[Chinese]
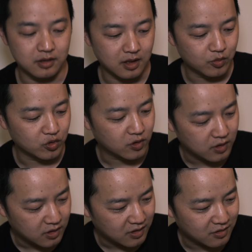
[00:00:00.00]
这个木头，你
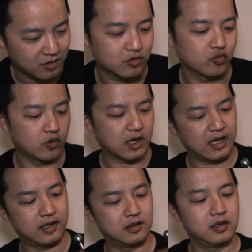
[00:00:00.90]
其实如果
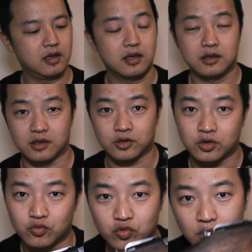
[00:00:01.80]
看些
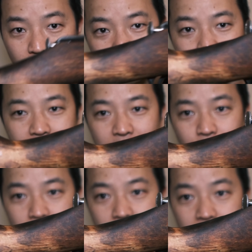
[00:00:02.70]
实物的话，你可以感觉
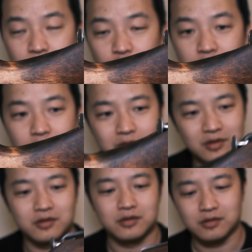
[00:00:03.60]
到这个木头
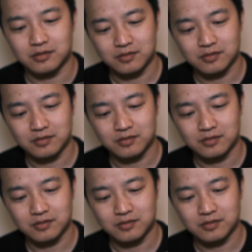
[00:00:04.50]
是